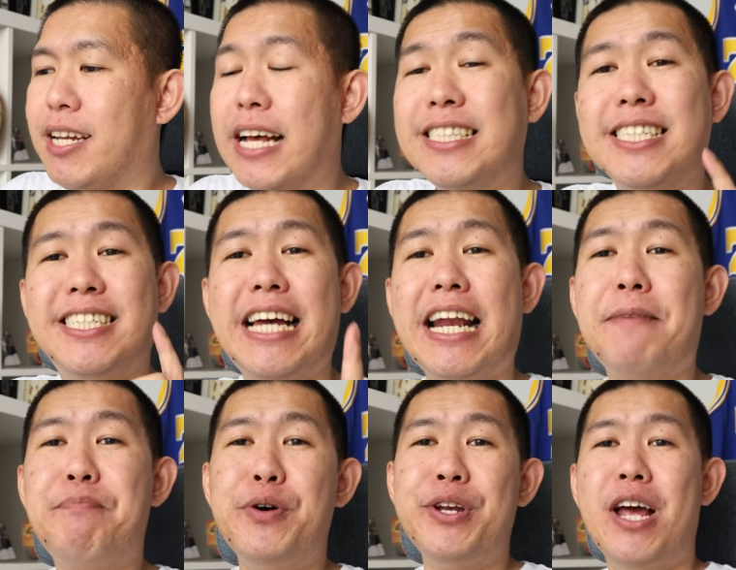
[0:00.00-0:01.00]
Dan
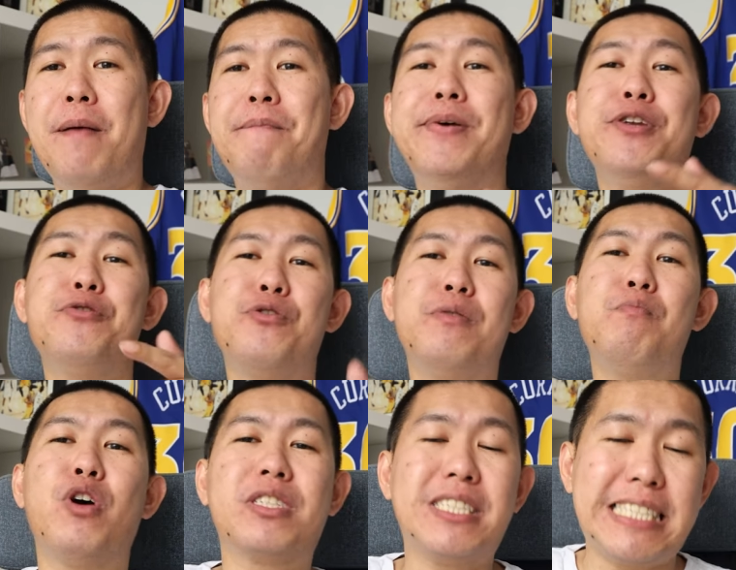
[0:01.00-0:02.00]
sejarah pun mendukung
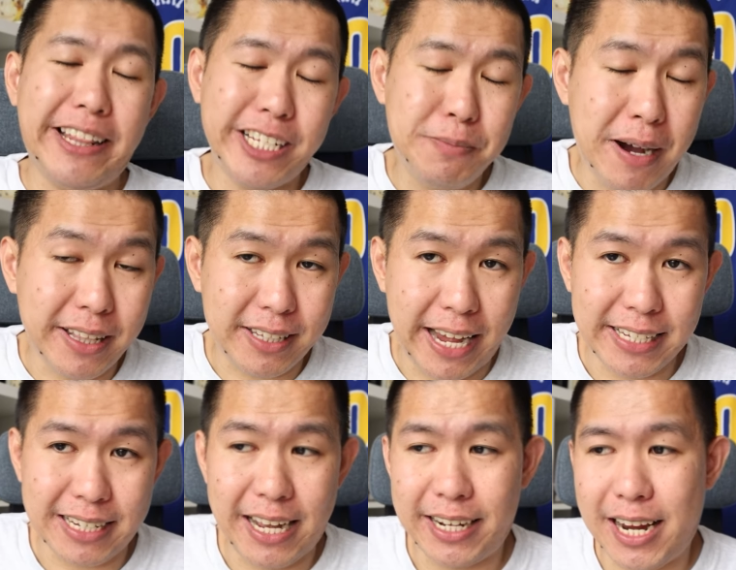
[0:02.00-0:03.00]
Boston Celtics banget
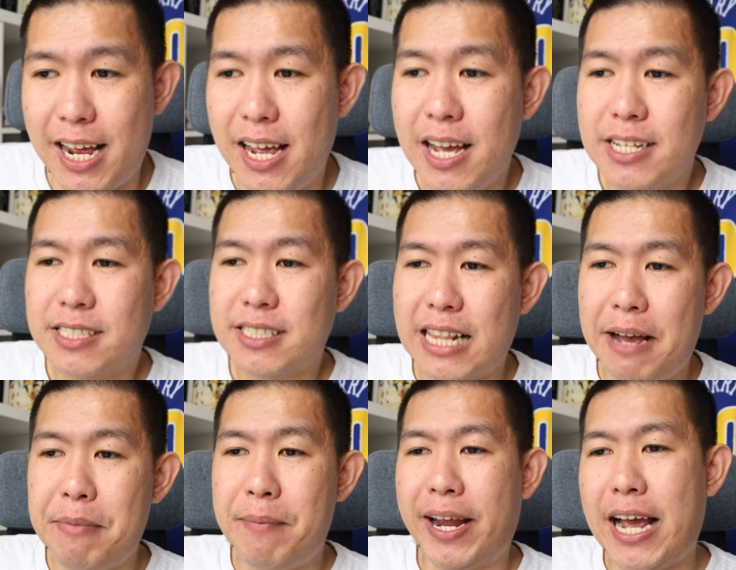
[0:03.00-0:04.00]
guys karena
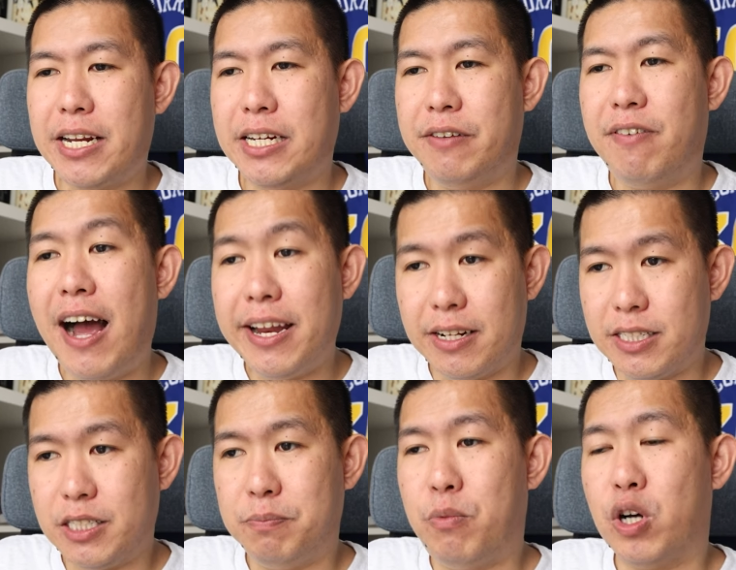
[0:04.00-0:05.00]
selama mereka ada di
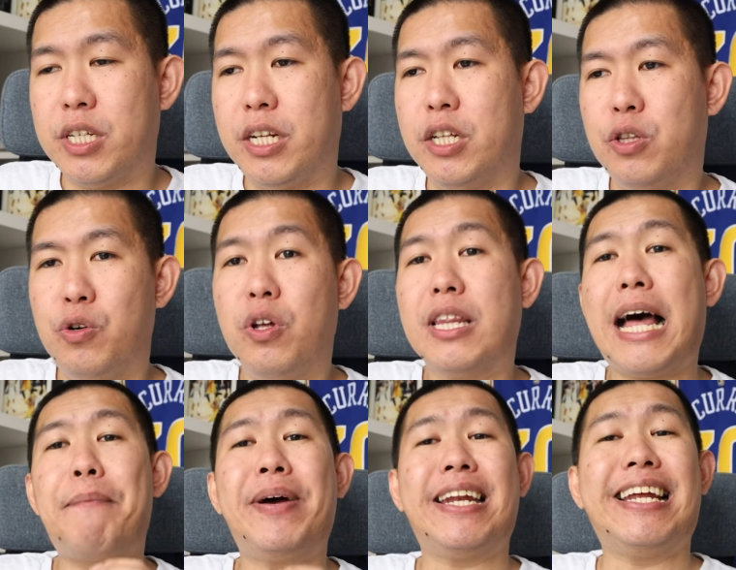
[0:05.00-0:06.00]
finals Boston itu
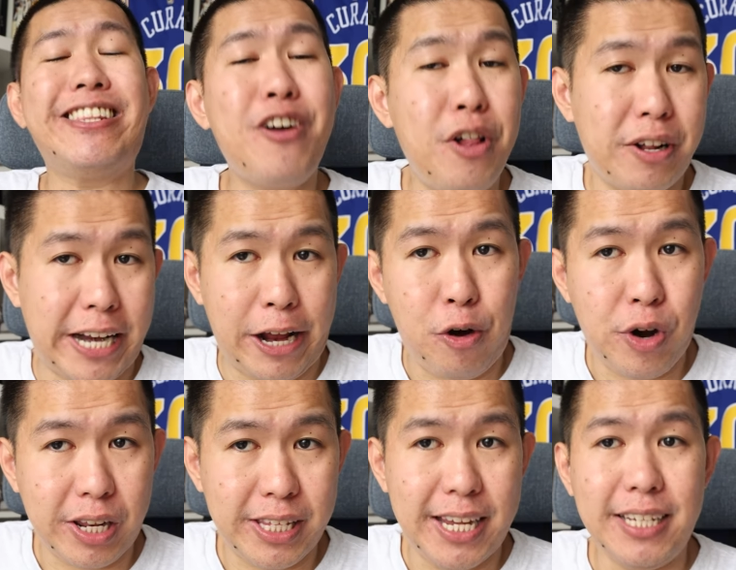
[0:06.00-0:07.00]
8-0
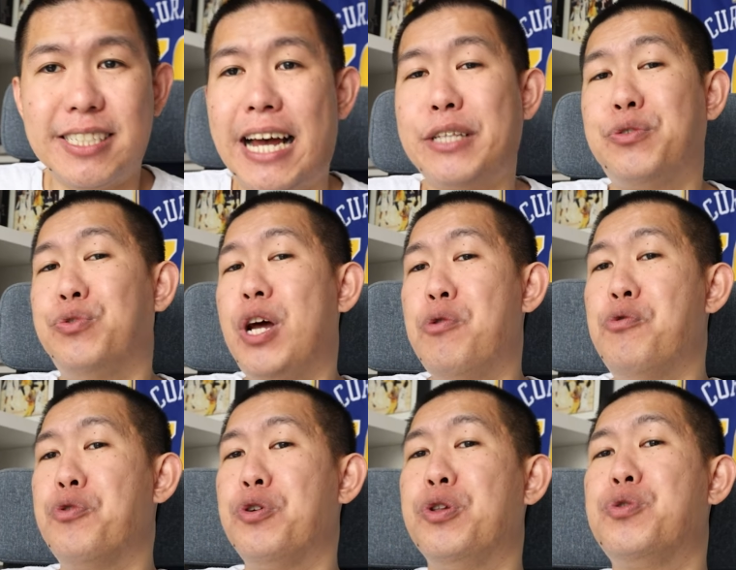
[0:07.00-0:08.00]
rekornya saat sudah
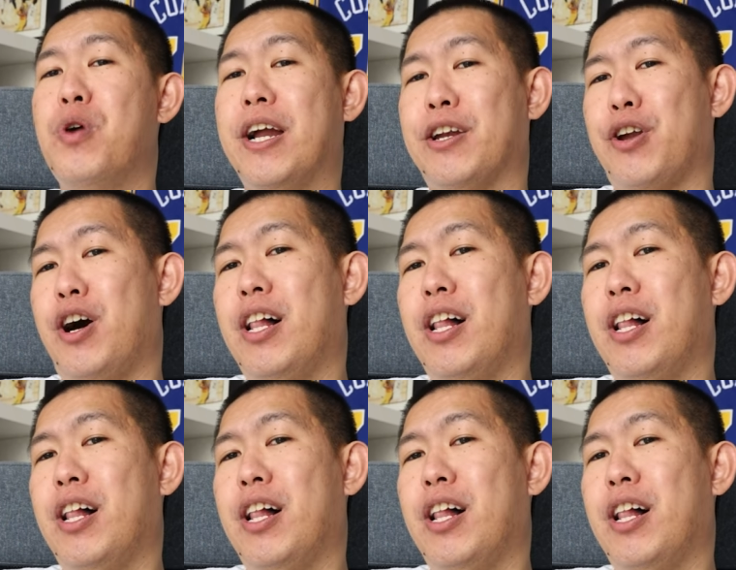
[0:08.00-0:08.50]
unggul 2-0